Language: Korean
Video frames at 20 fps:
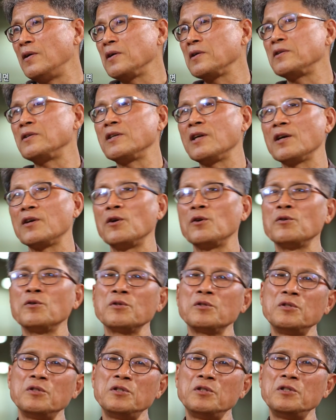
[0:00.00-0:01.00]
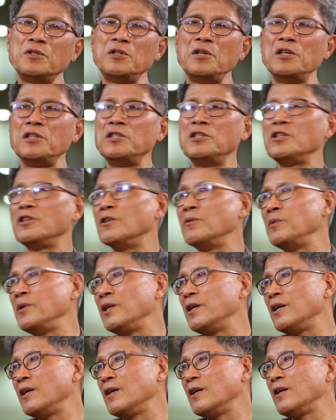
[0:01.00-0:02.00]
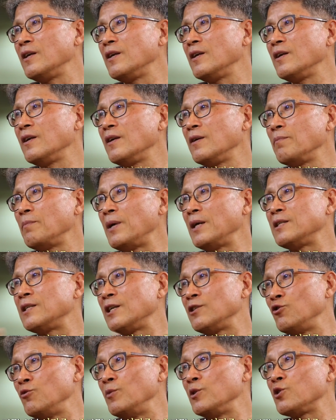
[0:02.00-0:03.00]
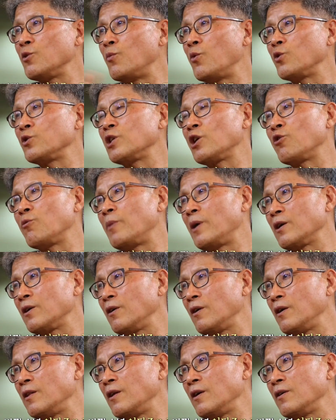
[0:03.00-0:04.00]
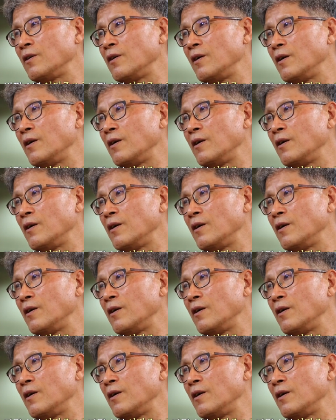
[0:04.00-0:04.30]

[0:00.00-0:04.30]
그게 결국 제 직업이 배짜주면서 목사로 바뀌게 된 거예요.